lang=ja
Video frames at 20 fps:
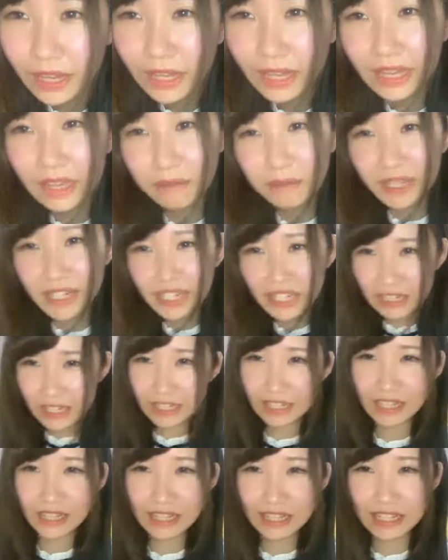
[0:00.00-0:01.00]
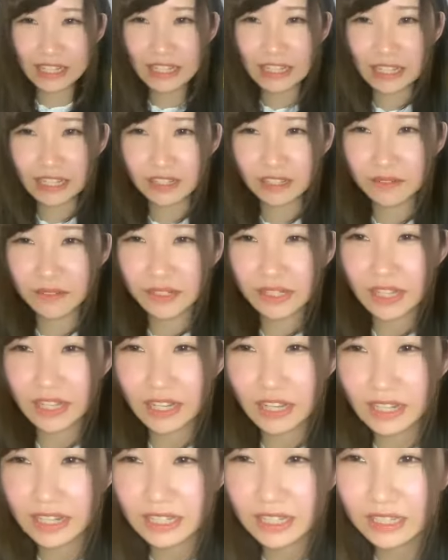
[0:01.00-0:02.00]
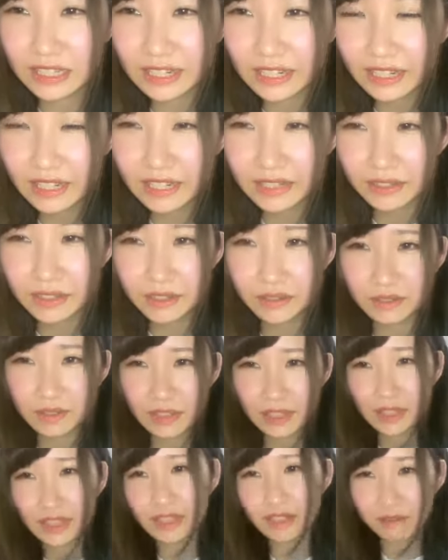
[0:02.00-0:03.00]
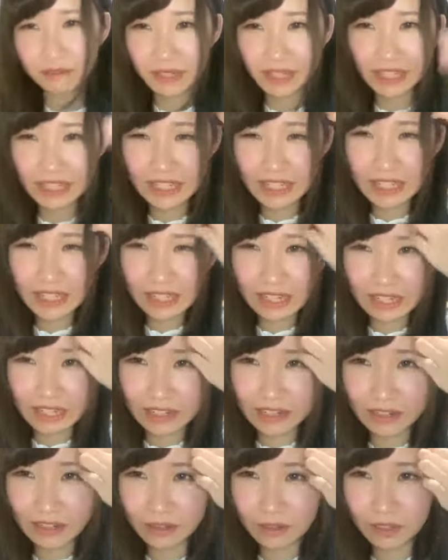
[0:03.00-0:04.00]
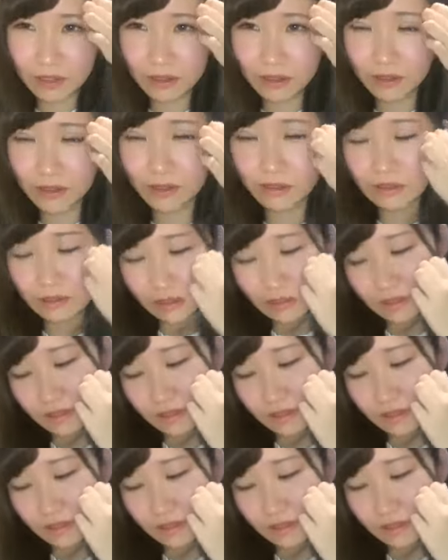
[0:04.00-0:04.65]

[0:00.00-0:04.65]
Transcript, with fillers: えみんな刺されてんじゃんくまさん蚊に刺されてん今日って言ってるみんな刺されてるの今日みんな